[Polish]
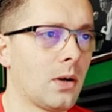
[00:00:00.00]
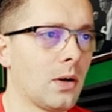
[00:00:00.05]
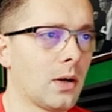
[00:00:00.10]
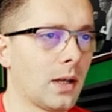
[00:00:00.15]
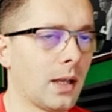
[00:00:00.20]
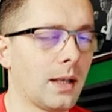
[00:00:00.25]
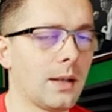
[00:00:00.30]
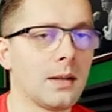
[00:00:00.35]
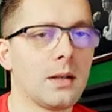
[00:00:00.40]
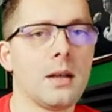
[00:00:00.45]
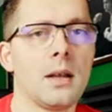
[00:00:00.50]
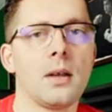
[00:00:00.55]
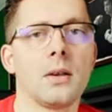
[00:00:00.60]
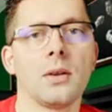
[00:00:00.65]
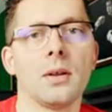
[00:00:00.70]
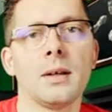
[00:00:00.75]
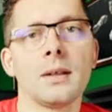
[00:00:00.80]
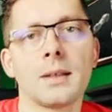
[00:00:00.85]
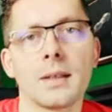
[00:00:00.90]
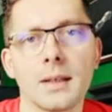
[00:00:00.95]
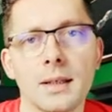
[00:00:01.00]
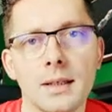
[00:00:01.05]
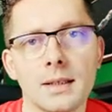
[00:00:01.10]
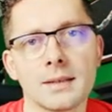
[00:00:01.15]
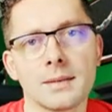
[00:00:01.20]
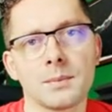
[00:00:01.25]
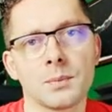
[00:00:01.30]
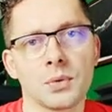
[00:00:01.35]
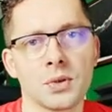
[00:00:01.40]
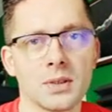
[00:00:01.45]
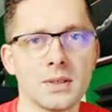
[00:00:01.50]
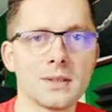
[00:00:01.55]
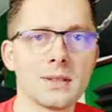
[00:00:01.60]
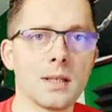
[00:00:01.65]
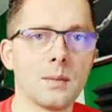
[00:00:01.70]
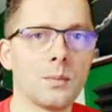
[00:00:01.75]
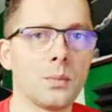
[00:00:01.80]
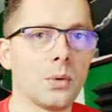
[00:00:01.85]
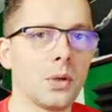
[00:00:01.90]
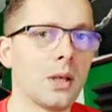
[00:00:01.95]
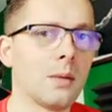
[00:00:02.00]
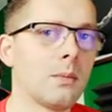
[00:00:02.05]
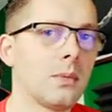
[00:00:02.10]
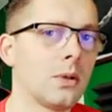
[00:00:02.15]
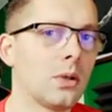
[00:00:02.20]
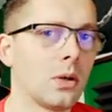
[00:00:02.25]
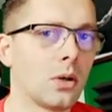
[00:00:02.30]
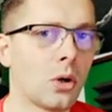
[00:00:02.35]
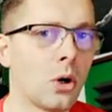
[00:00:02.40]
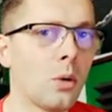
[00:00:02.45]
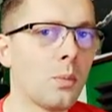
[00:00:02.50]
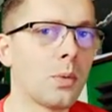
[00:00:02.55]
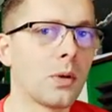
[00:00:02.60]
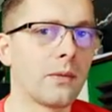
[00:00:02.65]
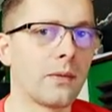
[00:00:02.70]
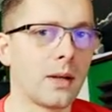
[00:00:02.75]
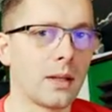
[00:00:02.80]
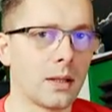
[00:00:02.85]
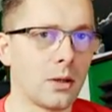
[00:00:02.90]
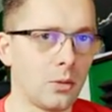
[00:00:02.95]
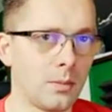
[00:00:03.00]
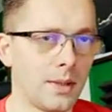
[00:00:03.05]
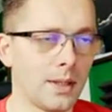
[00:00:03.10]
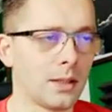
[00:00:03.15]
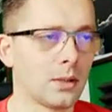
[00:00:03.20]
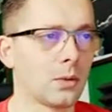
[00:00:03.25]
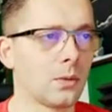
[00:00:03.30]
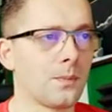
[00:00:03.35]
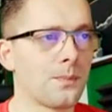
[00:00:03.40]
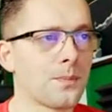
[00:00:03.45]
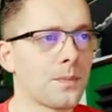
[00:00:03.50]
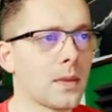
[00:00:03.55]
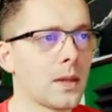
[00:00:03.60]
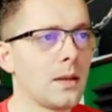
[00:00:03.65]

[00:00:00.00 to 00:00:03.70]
OK. No i teraz przystępujemy do kopiowania obiektu.